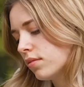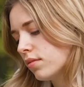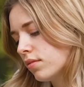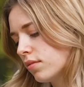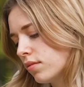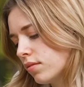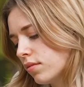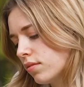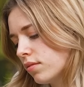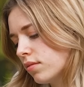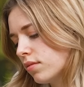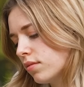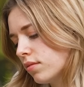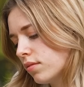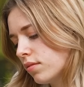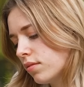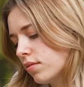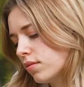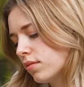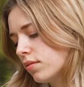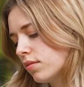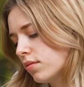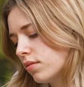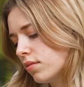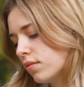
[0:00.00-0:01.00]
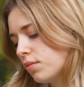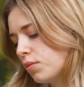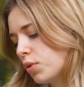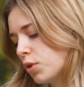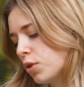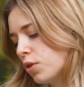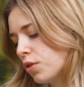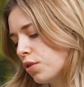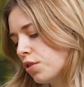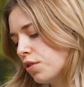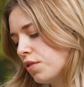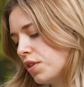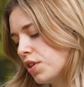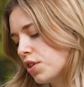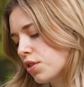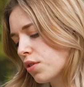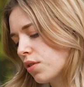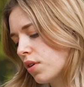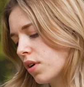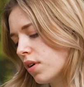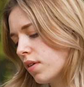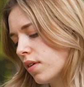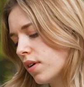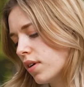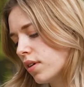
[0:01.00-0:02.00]
Enfin, je crois que c'est ça, hein, le. Pendant le Covid, je
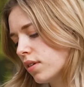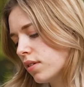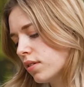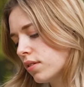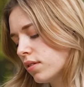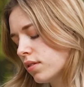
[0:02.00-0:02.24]
crois, ouais.